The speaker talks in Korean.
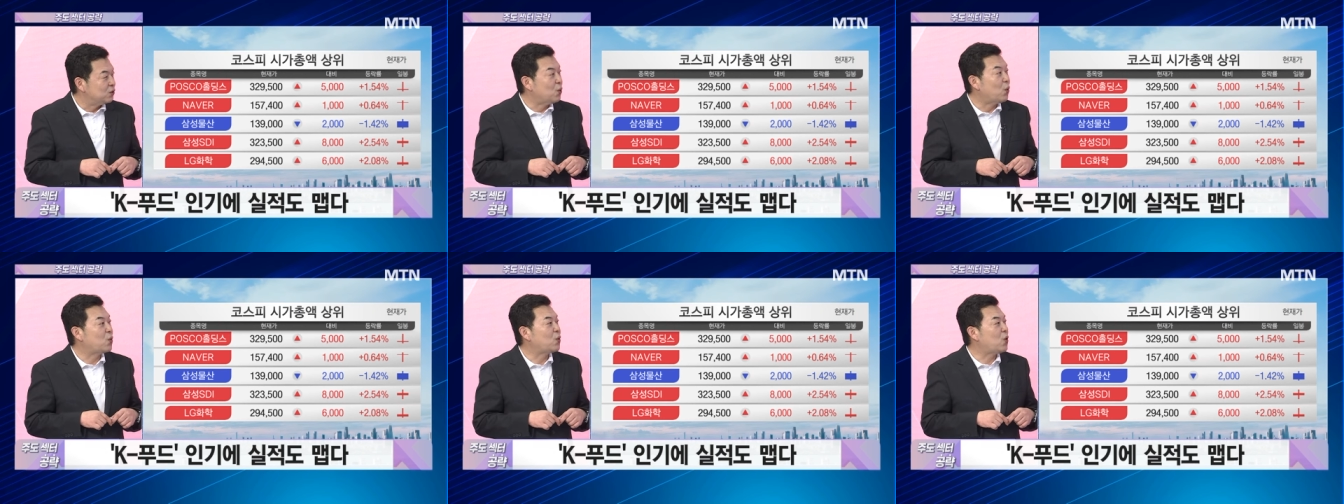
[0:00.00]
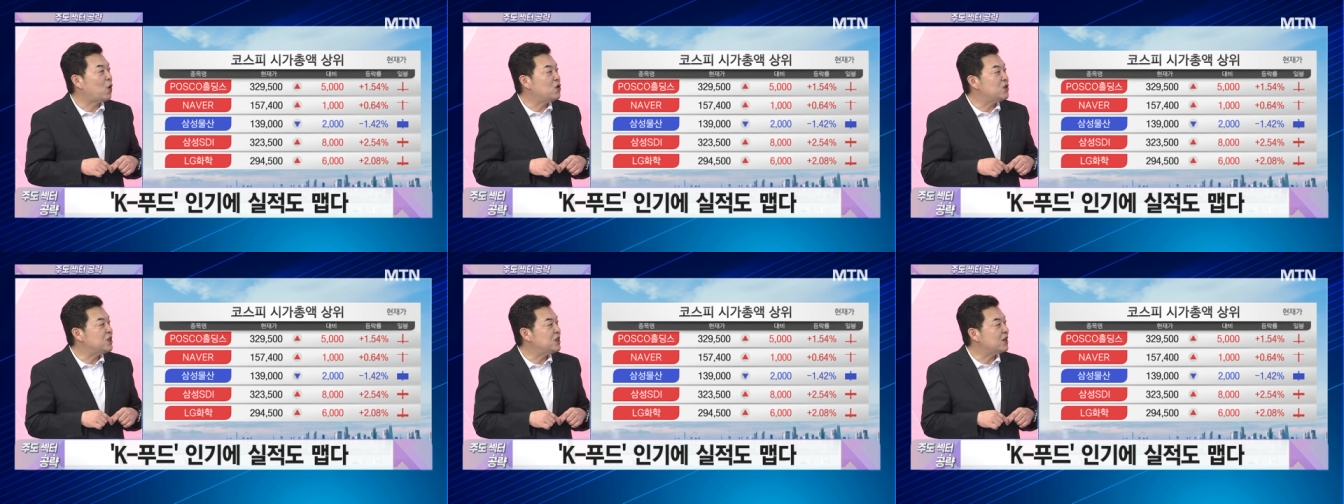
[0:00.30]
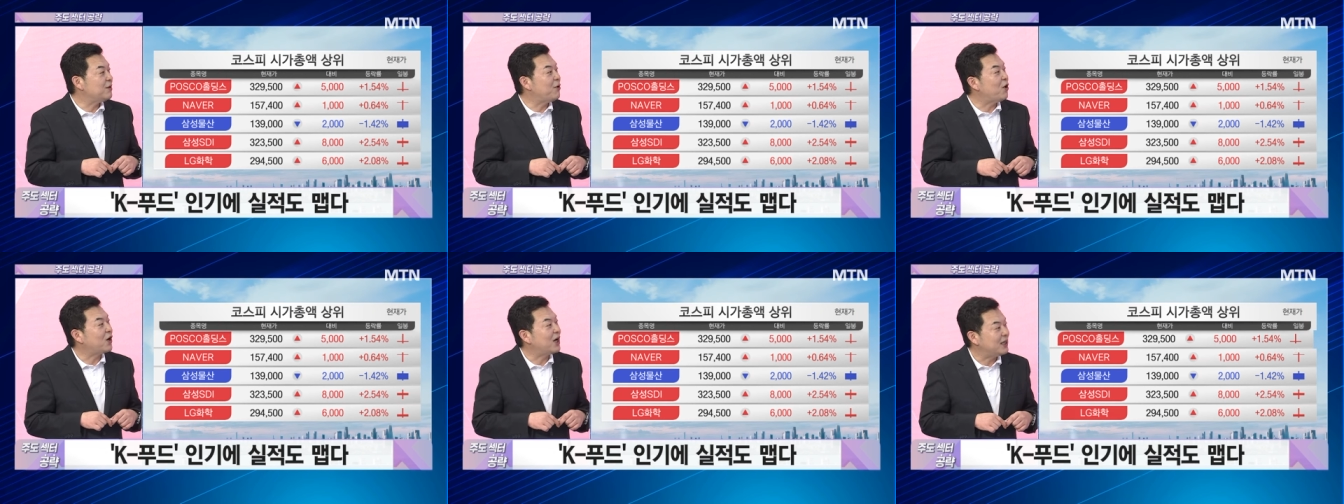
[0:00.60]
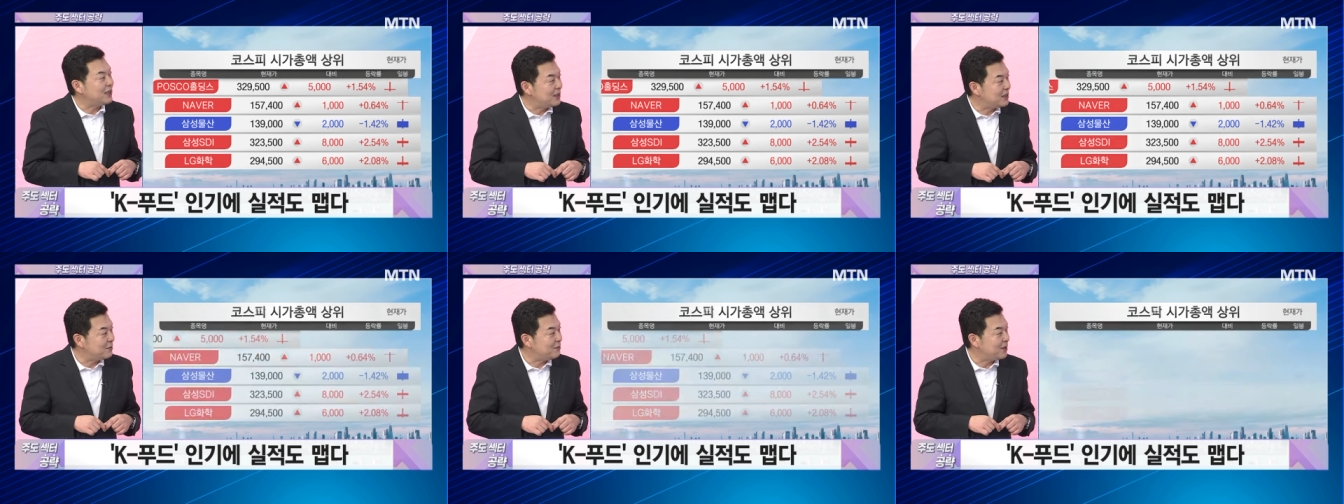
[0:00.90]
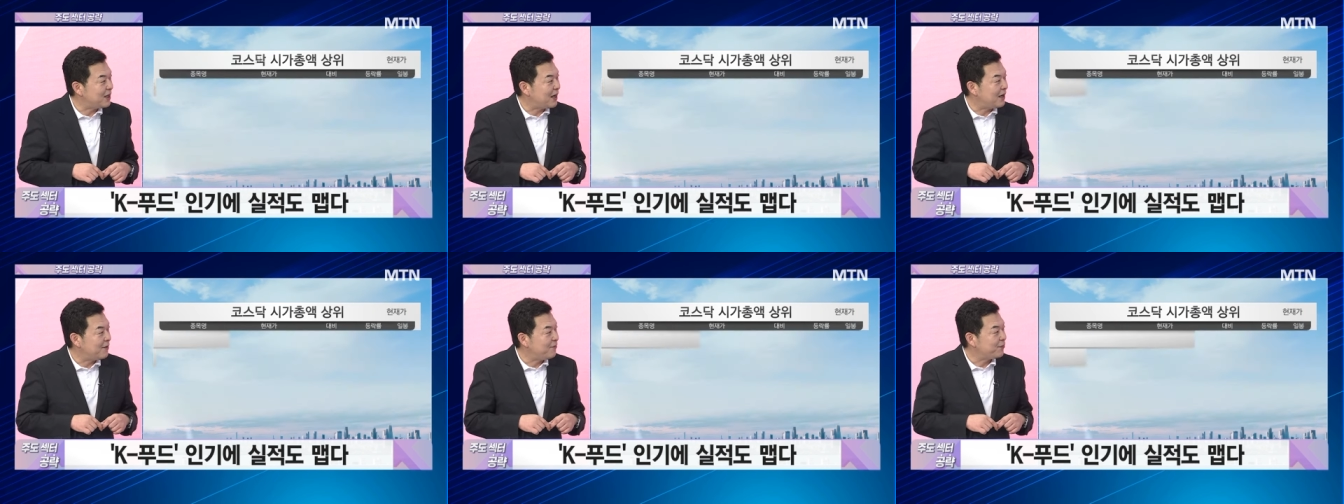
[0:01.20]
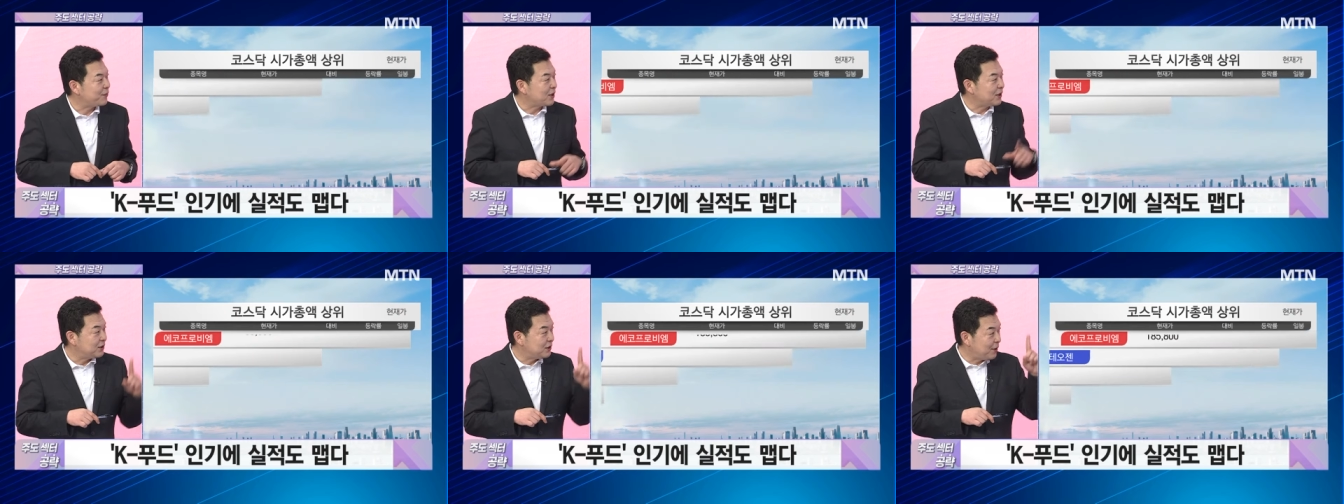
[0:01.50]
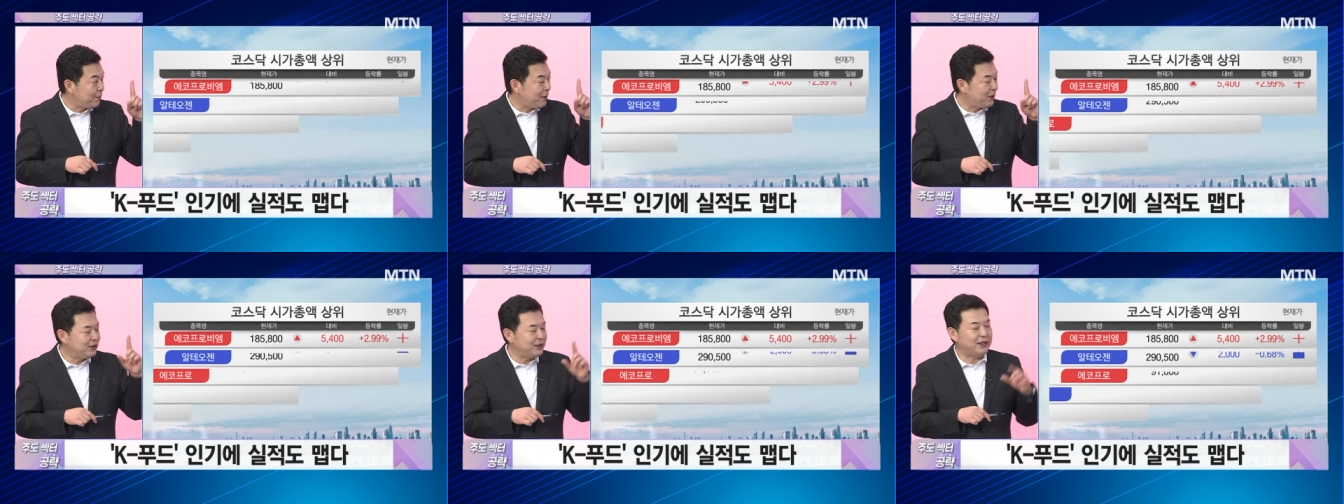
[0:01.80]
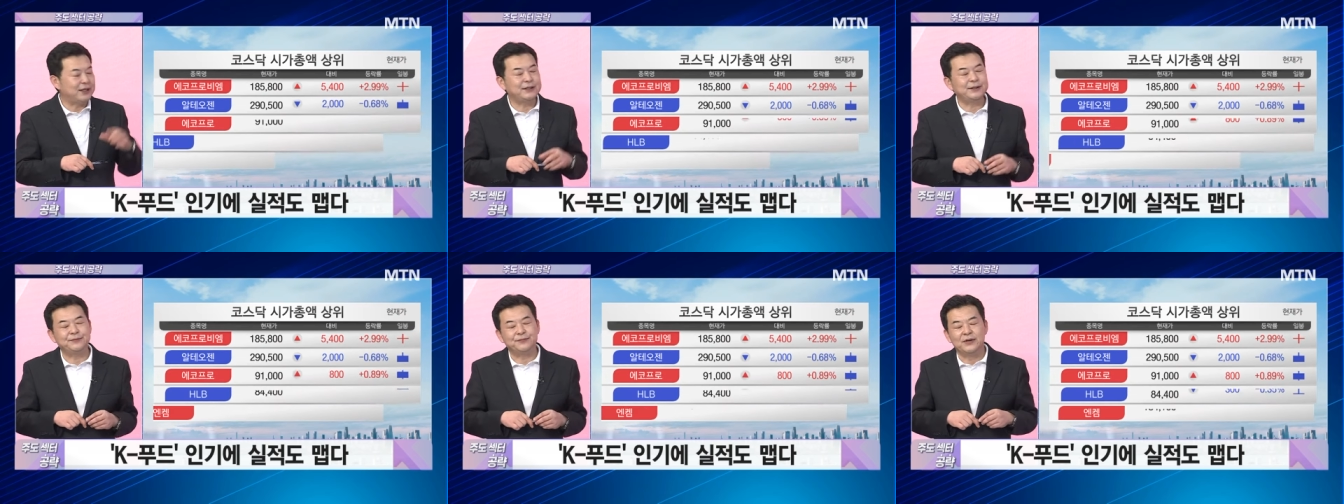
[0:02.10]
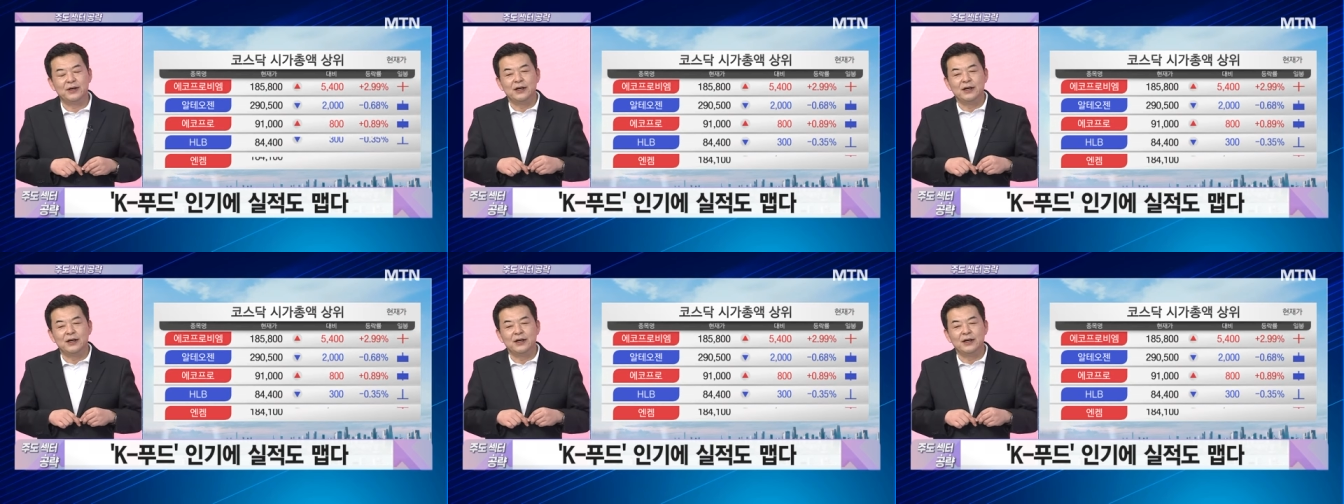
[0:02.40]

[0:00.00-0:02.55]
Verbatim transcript: 조건식이 몇 가지 있습니다. 네. 첫 번째는